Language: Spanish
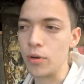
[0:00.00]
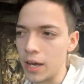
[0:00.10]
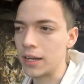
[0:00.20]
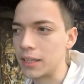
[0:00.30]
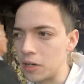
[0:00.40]

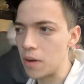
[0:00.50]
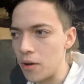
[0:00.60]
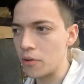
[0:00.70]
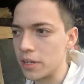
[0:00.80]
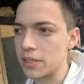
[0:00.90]
buscar
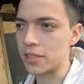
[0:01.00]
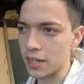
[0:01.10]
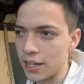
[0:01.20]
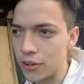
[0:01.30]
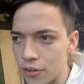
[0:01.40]
trabajo en
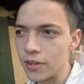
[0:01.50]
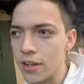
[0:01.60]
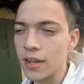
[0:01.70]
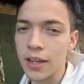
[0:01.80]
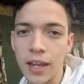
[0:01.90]
serio,
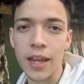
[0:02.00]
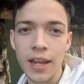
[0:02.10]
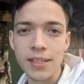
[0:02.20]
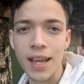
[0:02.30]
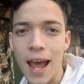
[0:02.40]

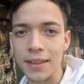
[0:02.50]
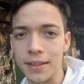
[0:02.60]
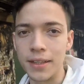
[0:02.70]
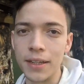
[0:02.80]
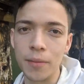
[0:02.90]
que es
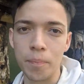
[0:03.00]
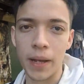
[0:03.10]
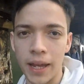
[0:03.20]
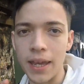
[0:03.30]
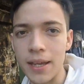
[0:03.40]
adquirir
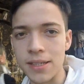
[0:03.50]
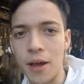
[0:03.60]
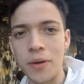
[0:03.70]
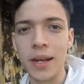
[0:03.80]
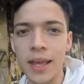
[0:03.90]
pequeñas
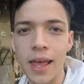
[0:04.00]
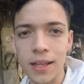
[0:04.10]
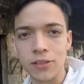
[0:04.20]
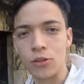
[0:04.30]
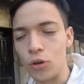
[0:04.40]

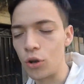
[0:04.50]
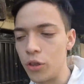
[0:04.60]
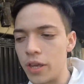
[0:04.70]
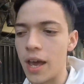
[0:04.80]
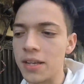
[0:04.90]
habilidades todos
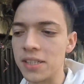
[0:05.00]
los días.